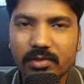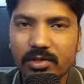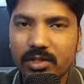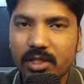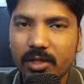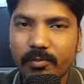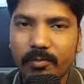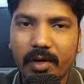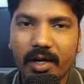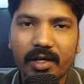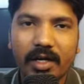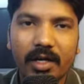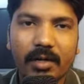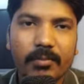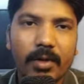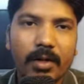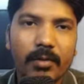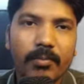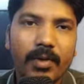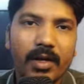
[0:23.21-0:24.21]
जिन पैटर्न
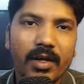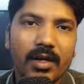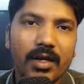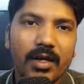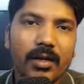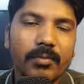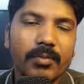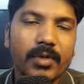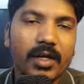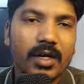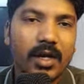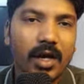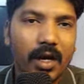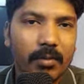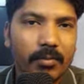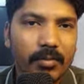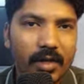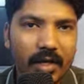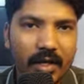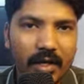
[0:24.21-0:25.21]
पे पहले हमने
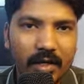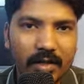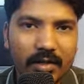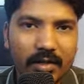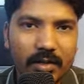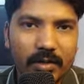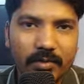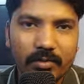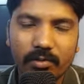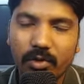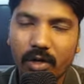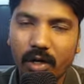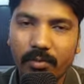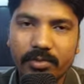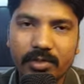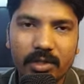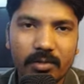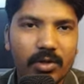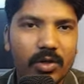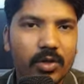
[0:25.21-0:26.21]
काम किया था वो आप
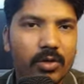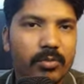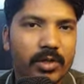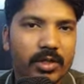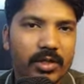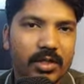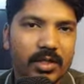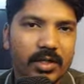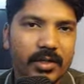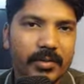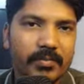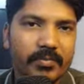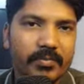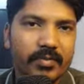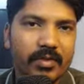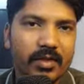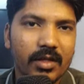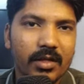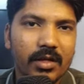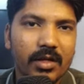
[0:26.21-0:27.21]
सभी को पता
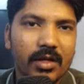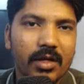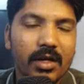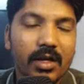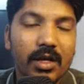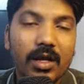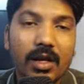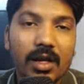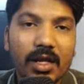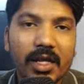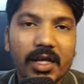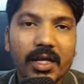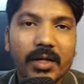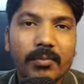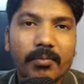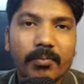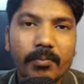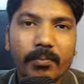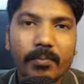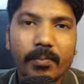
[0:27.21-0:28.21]
है
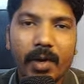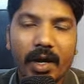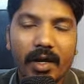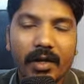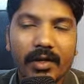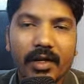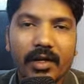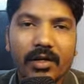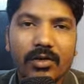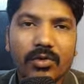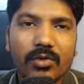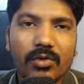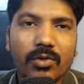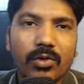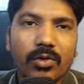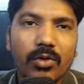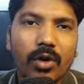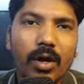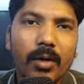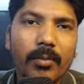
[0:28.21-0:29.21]
लेकिन पैटर्न
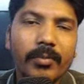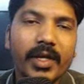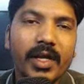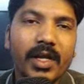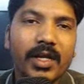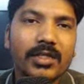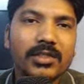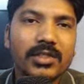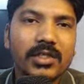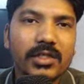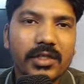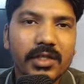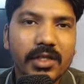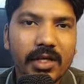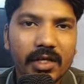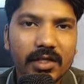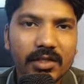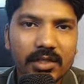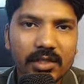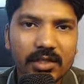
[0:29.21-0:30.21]
को हम कैसे
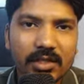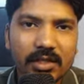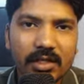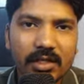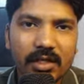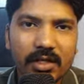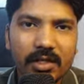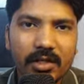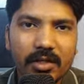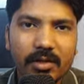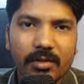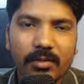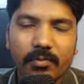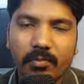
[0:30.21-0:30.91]
देख सकते हैं